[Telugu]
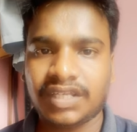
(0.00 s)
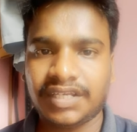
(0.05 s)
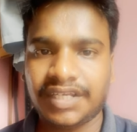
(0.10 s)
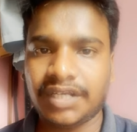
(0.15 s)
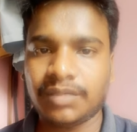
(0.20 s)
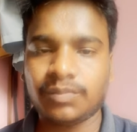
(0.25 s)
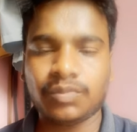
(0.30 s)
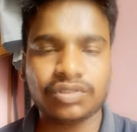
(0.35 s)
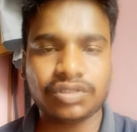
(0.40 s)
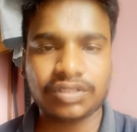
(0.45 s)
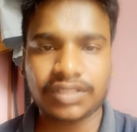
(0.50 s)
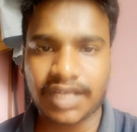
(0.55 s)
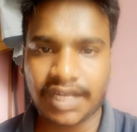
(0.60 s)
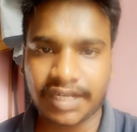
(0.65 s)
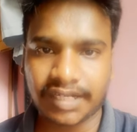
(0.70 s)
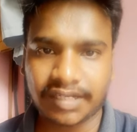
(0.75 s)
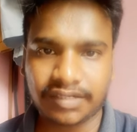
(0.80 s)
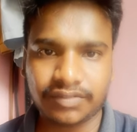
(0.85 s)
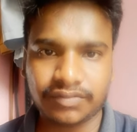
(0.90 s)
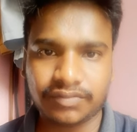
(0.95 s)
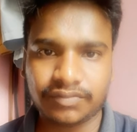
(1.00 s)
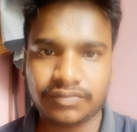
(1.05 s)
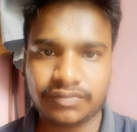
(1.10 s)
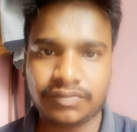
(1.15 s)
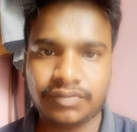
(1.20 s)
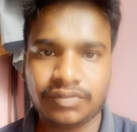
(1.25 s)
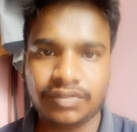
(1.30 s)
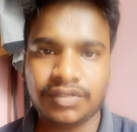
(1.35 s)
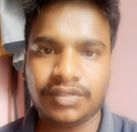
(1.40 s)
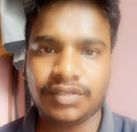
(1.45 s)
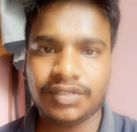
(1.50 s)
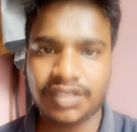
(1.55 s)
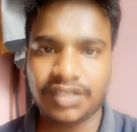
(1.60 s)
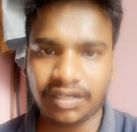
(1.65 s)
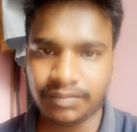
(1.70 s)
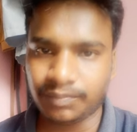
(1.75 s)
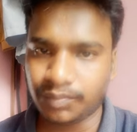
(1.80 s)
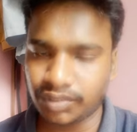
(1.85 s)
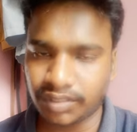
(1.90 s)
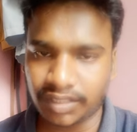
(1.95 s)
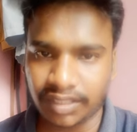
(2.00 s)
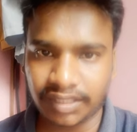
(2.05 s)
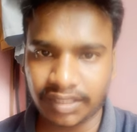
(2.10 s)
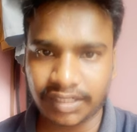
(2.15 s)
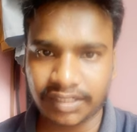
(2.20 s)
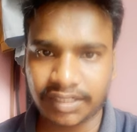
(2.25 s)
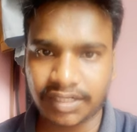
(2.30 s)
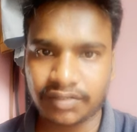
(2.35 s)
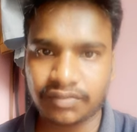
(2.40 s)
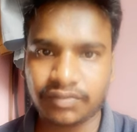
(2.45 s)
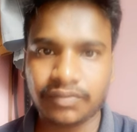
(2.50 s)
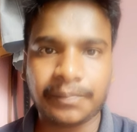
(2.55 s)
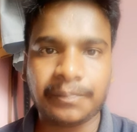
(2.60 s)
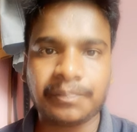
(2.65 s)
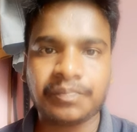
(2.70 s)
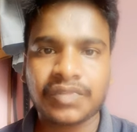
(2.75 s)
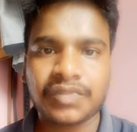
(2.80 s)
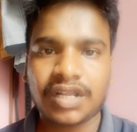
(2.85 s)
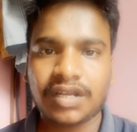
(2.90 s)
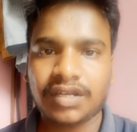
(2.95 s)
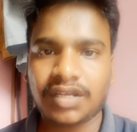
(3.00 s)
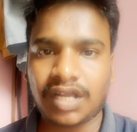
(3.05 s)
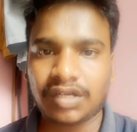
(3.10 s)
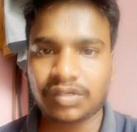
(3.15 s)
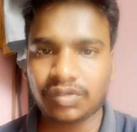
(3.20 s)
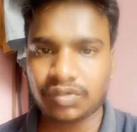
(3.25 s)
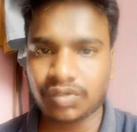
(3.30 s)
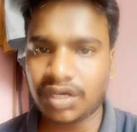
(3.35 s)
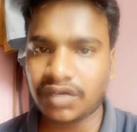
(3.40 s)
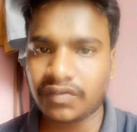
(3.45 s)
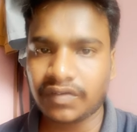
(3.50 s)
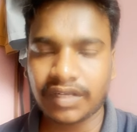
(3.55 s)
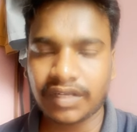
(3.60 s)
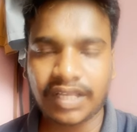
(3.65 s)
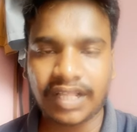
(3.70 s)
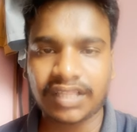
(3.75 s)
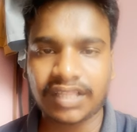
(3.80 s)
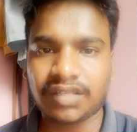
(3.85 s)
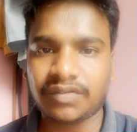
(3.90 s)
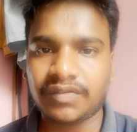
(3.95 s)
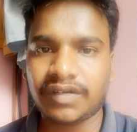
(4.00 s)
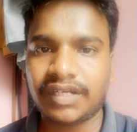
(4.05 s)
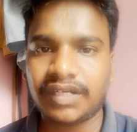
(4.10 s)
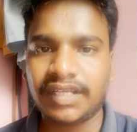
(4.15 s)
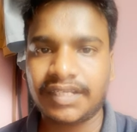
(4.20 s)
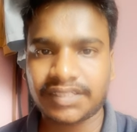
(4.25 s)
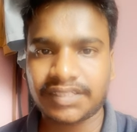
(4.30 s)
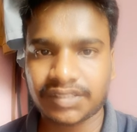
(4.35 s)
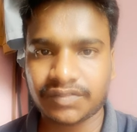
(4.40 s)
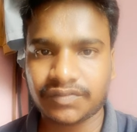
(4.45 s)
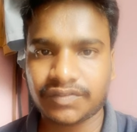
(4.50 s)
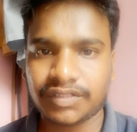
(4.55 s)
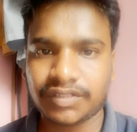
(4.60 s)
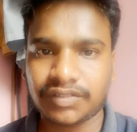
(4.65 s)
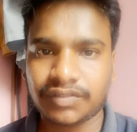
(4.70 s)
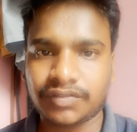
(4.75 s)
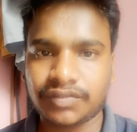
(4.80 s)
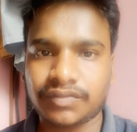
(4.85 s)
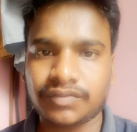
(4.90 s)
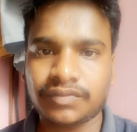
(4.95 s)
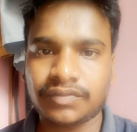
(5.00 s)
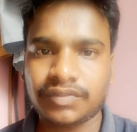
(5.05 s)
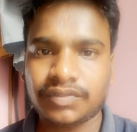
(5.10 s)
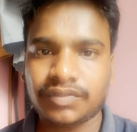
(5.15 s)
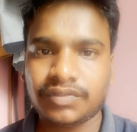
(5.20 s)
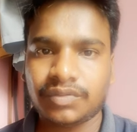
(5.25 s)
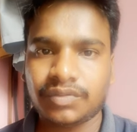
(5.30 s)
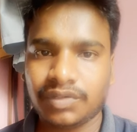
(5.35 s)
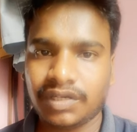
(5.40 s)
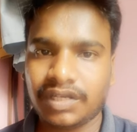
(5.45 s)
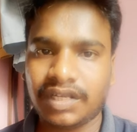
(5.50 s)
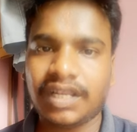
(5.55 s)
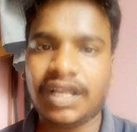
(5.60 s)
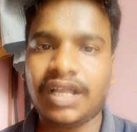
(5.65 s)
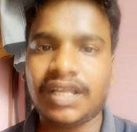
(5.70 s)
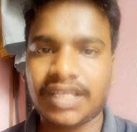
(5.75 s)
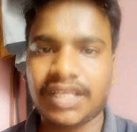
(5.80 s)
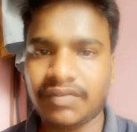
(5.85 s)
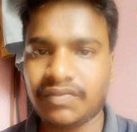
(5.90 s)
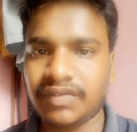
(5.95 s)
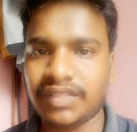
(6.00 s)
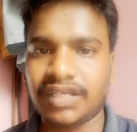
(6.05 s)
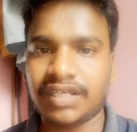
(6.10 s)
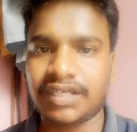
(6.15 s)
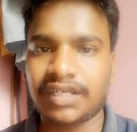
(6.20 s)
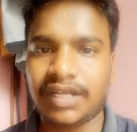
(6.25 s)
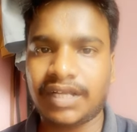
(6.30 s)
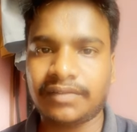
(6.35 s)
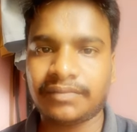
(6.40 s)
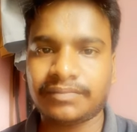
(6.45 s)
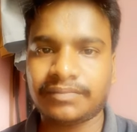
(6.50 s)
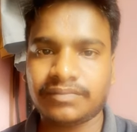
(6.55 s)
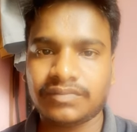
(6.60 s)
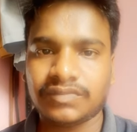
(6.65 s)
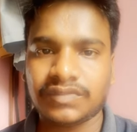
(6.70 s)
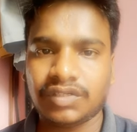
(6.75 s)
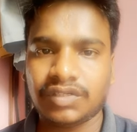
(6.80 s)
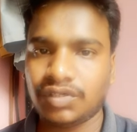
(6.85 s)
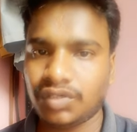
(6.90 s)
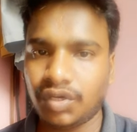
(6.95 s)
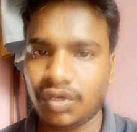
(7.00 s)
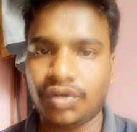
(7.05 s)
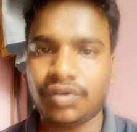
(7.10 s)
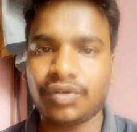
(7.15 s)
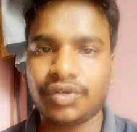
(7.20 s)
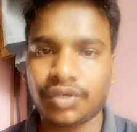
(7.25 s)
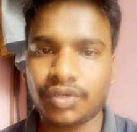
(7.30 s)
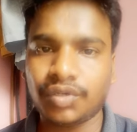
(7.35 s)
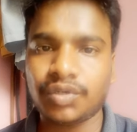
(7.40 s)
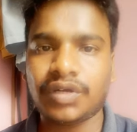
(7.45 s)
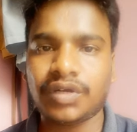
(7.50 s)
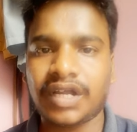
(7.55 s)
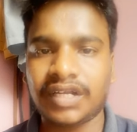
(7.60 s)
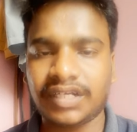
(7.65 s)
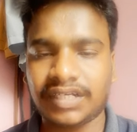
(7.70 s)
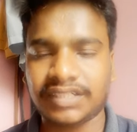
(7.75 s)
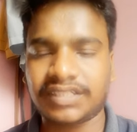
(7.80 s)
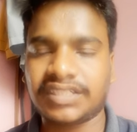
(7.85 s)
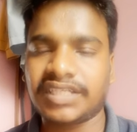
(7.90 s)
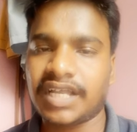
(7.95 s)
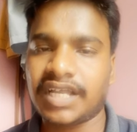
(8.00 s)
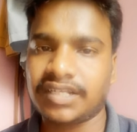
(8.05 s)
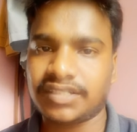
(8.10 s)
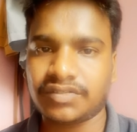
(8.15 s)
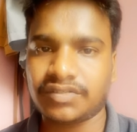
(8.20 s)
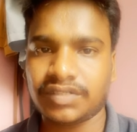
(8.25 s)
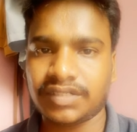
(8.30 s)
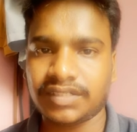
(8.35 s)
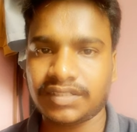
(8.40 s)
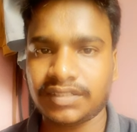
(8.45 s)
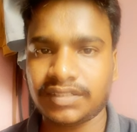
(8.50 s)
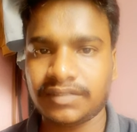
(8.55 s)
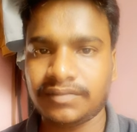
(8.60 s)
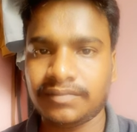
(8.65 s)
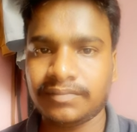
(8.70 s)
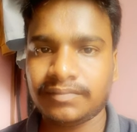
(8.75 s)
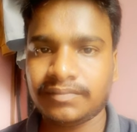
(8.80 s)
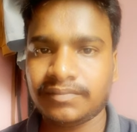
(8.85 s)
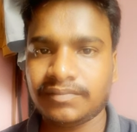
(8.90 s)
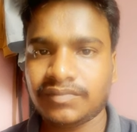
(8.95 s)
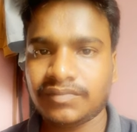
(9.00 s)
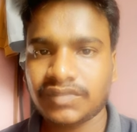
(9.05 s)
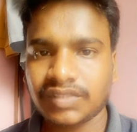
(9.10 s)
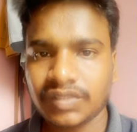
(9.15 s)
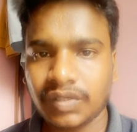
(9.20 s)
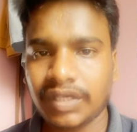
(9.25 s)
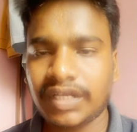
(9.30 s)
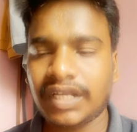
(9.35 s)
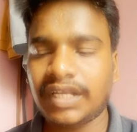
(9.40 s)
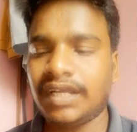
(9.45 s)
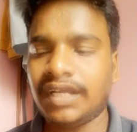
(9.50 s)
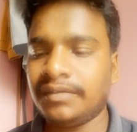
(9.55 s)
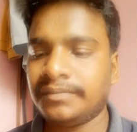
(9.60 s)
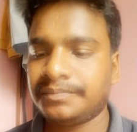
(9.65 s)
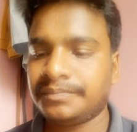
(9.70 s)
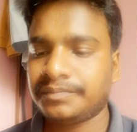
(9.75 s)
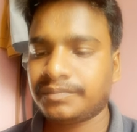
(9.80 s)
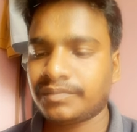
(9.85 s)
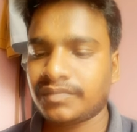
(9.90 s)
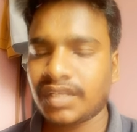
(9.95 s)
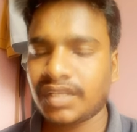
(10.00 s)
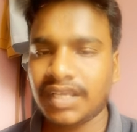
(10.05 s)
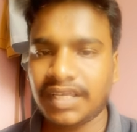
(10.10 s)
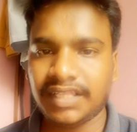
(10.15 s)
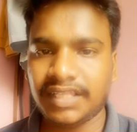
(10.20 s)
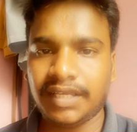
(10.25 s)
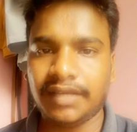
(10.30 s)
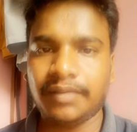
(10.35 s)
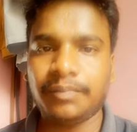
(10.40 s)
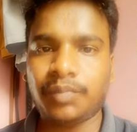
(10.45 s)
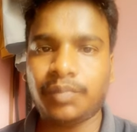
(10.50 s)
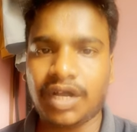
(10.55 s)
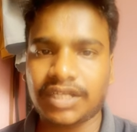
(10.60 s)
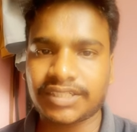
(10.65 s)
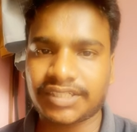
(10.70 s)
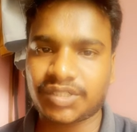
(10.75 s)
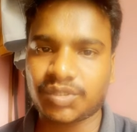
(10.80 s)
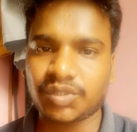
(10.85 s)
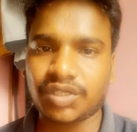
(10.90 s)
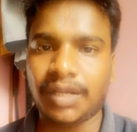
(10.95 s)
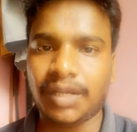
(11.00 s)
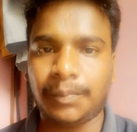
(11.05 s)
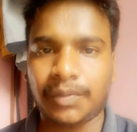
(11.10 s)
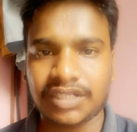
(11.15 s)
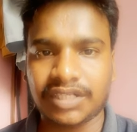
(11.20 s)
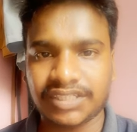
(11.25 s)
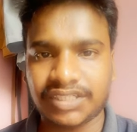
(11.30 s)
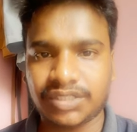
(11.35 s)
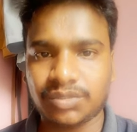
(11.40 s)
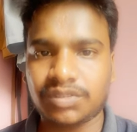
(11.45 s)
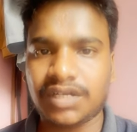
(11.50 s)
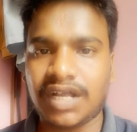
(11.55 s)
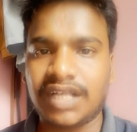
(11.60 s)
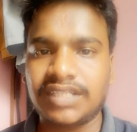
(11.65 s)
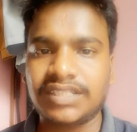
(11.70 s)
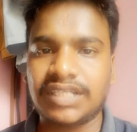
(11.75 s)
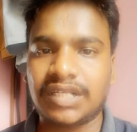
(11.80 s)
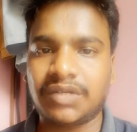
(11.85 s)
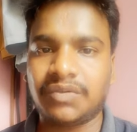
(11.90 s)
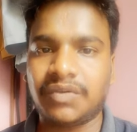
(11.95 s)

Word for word: నేను ముందు తాగను నేను బూతులు తిట్టను నాకు గొడవలకు అంటే ఇష్టం ఉండదు ఓకేనా ఈ విధంగా నో నో అని టిక్ చేయాల్సి ఉంటుంది ఓకేనా ఇది పాజిటివ్కి పాజిటివ్గా ఆన్సర్